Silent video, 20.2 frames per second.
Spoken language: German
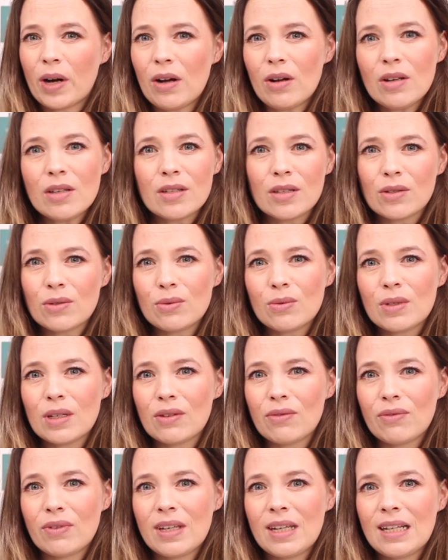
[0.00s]
brauchst dazu
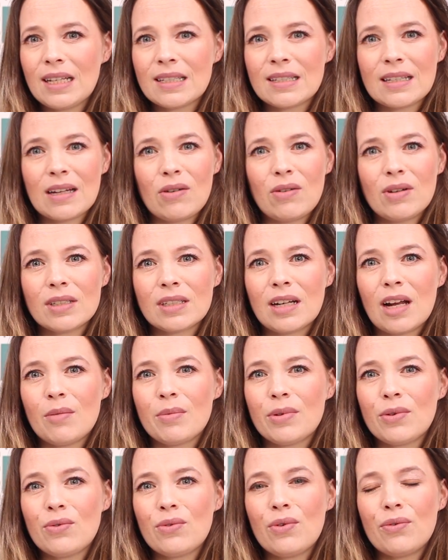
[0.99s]
nicht viel, es dauert
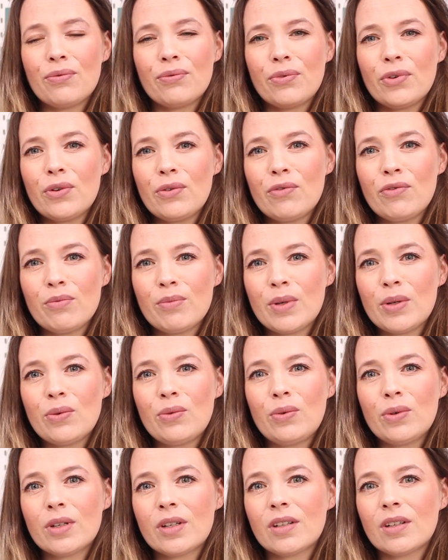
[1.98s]
glaube ich nur fünf
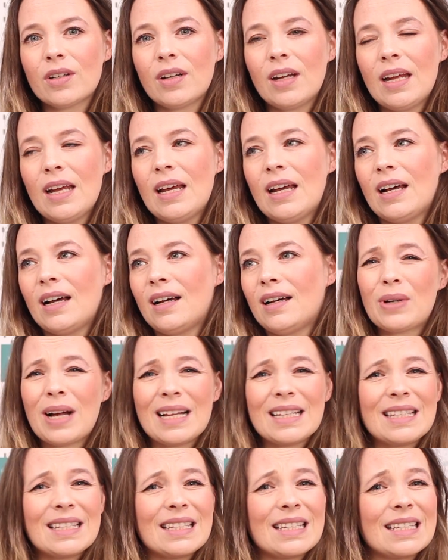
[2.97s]
Minuten. Du
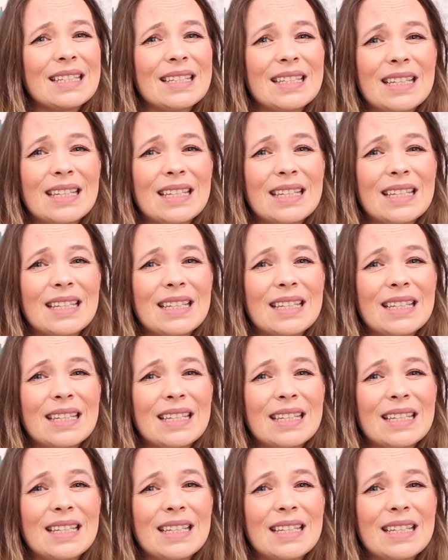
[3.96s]
kannst